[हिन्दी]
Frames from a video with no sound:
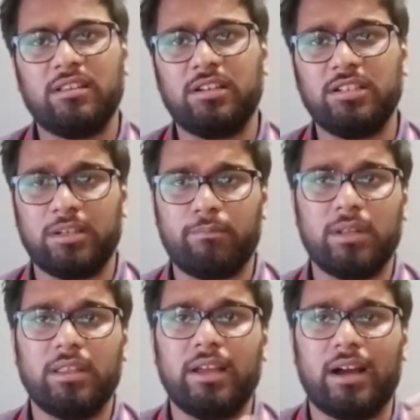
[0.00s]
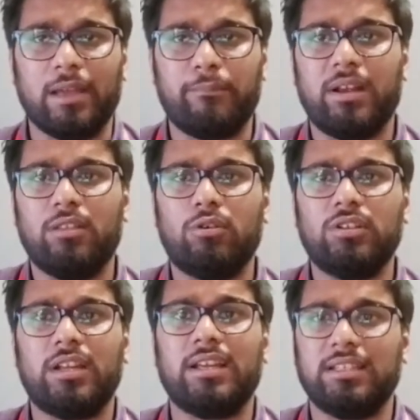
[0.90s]
ऋषभ पंत ने आईपीएल
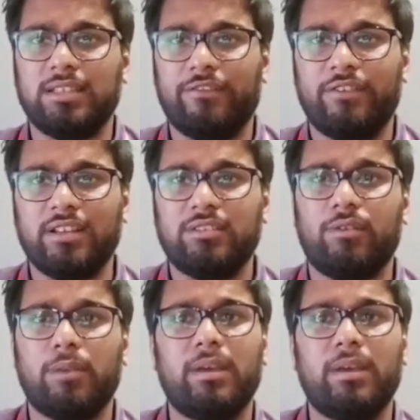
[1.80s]
2021 के फेस वन